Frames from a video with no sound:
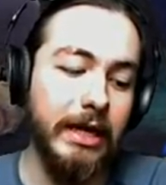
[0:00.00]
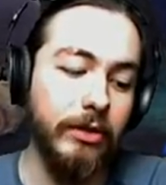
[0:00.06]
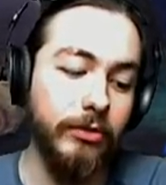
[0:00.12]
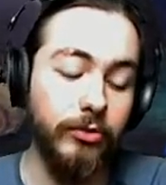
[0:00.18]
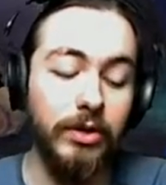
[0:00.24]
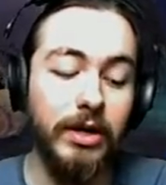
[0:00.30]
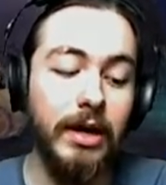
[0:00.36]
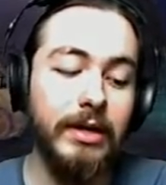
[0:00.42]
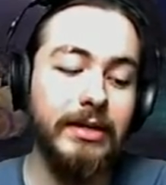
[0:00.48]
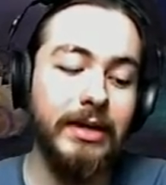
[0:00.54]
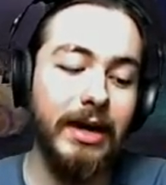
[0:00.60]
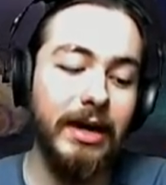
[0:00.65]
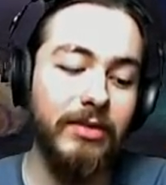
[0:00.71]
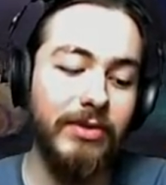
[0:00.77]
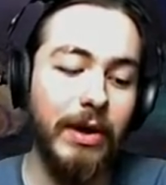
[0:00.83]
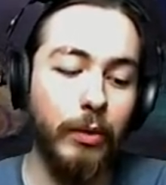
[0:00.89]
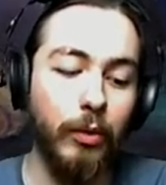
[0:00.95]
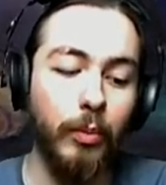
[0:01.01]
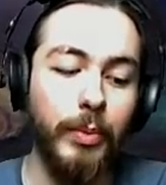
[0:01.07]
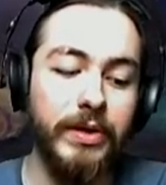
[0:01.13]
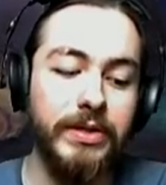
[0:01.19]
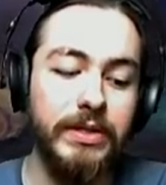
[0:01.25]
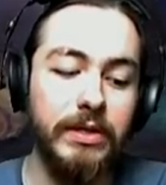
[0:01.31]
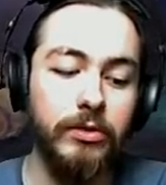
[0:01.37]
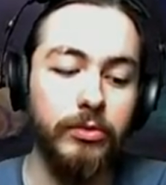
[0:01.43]
De là, Irel va
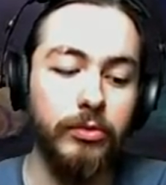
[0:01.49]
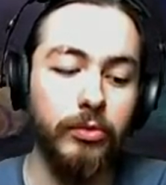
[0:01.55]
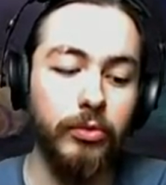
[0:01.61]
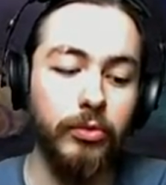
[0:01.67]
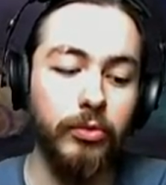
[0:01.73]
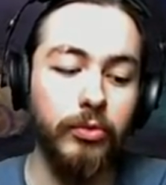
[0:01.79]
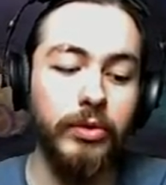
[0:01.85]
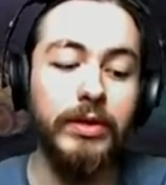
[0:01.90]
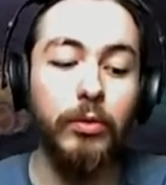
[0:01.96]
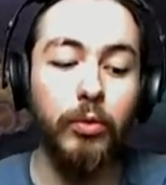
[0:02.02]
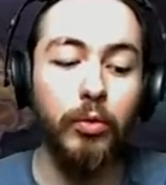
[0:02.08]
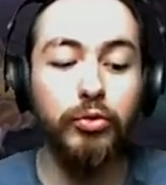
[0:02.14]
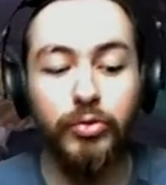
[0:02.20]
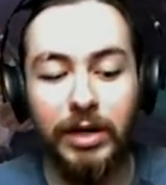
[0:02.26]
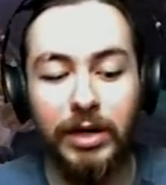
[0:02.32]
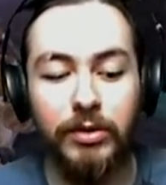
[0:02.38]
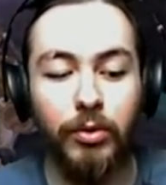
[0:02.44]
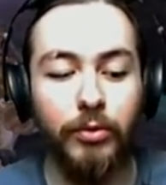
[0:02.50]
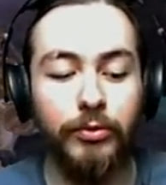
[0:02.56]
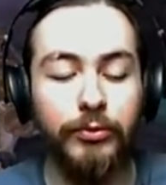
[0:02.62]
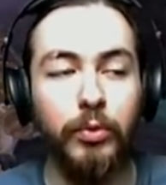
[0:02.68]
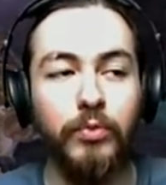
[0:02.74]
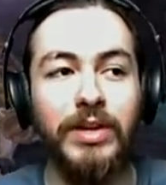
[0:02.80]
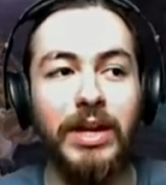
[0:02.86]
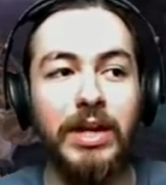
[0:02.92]
accompagner le héros de l'Alliance
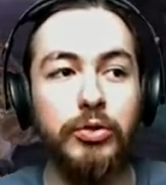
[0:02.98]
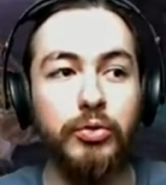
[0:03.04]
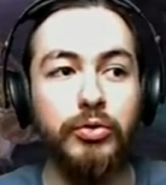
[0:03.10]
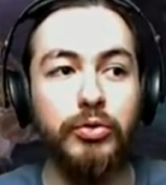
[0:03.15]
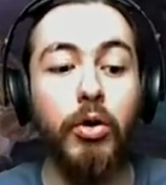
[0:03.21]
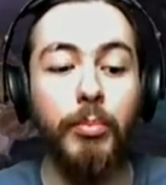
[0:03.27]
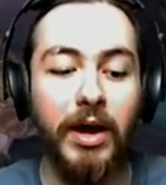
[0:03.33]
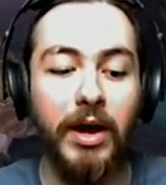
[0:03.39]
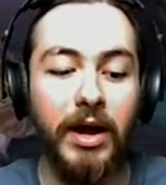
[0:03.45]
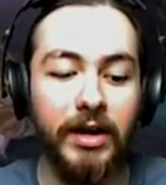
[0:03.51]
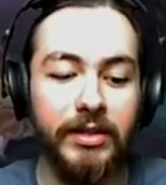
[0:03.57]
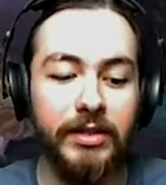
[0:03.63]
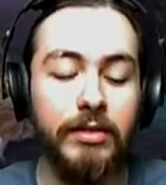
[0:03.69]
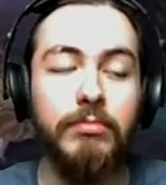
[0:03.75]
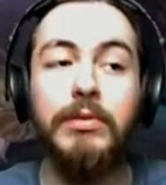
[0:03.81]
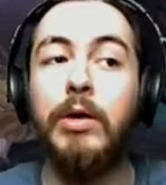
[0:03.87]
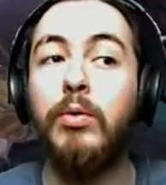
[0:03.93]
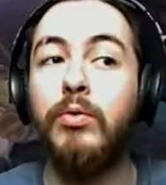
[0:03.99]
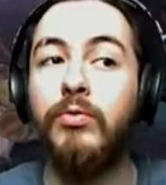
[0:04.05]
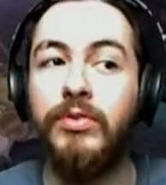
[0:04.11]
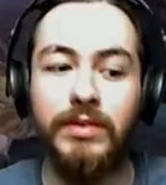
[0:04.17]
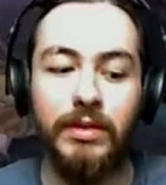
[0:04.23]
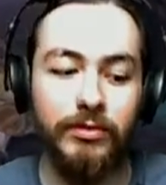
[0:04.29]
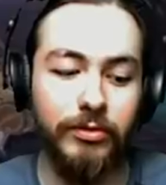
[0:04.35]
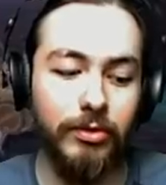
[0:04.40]
au village d'Ambahari, là où vit
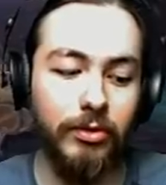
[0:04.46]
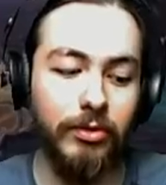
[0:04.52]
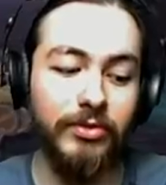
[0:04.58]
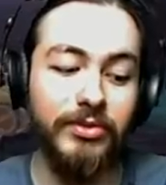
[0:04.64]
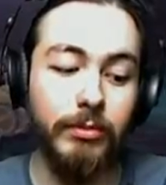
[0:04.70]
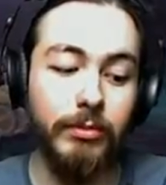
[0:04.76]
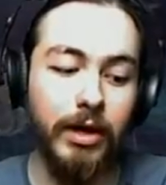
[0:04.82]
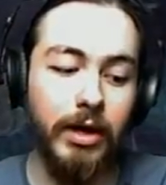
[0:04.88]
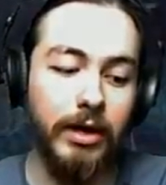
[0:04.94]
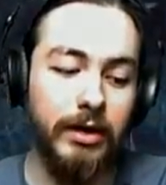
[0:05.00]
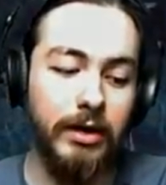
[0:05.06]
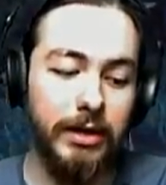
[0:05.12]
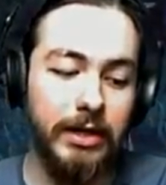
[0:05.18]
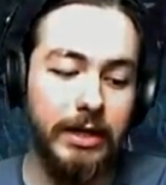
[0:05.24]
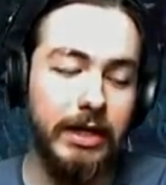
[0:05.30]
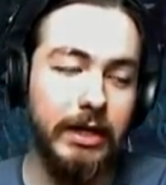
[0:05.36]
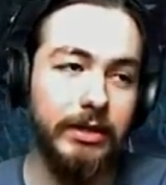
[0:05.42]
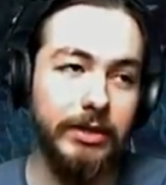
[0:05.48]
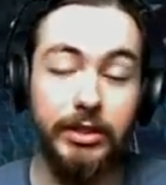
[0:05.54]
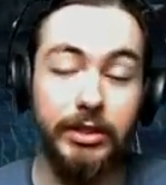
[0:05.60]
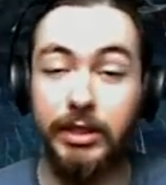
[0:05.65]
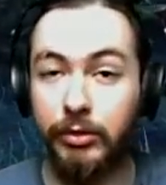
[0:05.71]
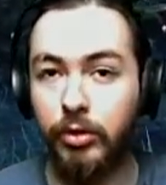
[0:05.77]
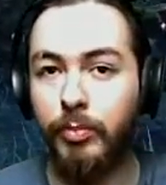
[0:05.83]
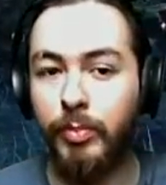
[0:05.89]
sa sœur Samara, qui
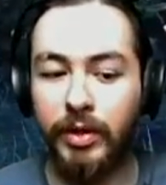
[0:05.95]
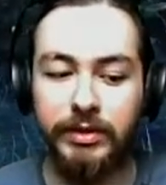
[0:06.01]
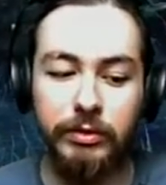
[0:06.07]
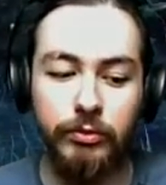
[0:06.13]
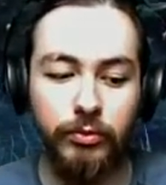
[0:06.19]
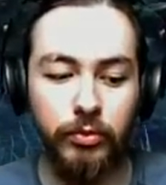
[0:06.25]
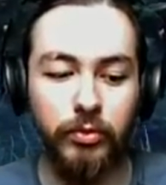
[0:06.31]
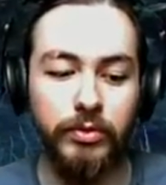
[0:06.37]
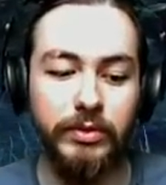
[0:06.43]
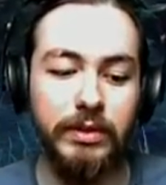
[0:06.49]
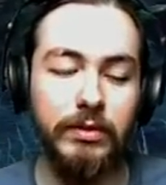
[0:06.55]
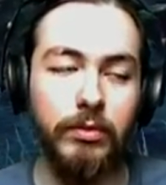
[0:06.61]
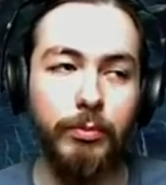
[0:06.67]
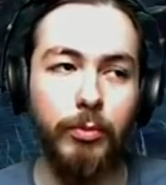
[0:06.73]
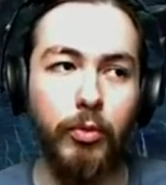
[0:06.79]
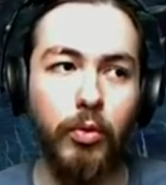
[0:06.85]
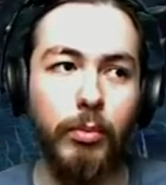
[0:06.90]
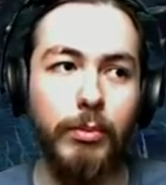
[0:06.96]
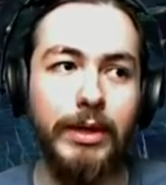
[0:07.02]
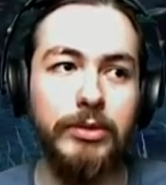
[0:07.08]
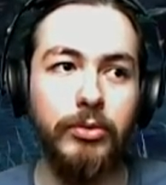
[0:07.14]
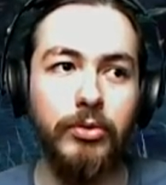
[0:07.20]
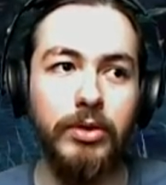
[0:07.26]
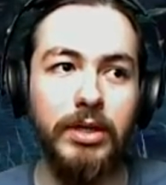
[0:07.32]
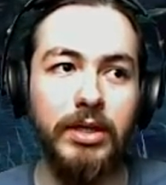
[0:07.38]
est d'ailleurs partie de son côté euh, pour
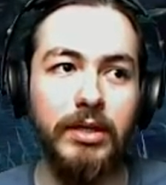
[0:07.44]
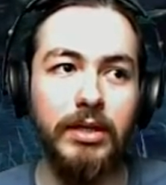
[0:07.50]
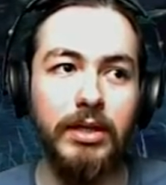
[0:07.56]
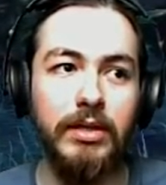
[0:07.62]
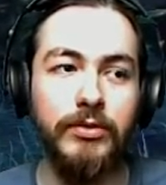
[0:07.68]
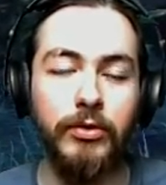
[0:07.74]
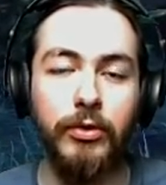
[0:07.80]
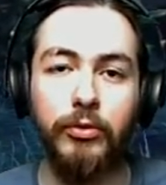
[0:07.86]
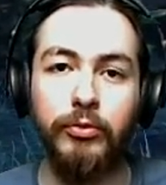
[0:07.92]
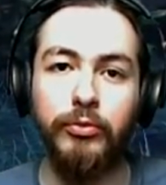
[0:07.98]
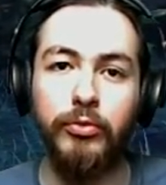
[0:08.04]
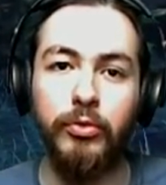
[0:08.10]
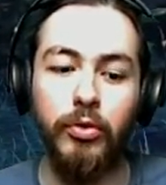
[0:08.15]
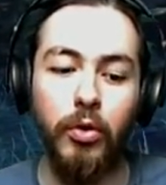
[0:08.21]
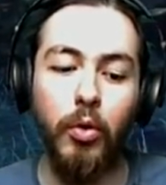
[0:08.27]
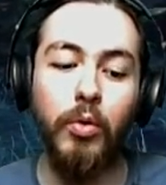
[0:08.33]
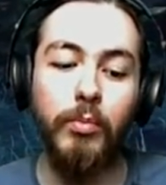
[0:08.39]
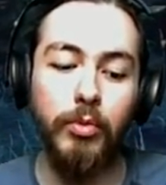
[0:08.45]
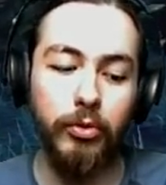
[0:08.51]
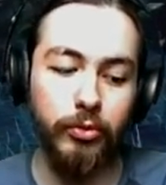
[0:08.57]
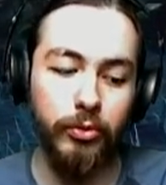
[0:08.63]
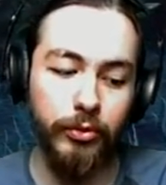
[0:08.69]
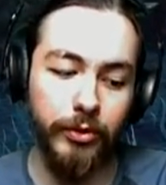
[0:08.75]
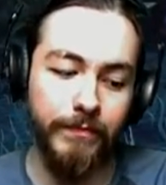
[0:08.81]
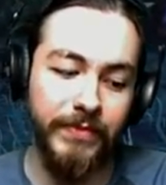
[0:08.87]
combattre les, orques du clan
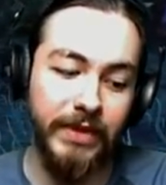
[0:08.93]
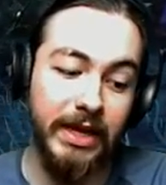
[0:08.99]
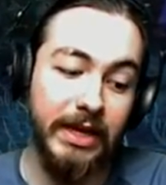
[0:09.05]
Ombrelune.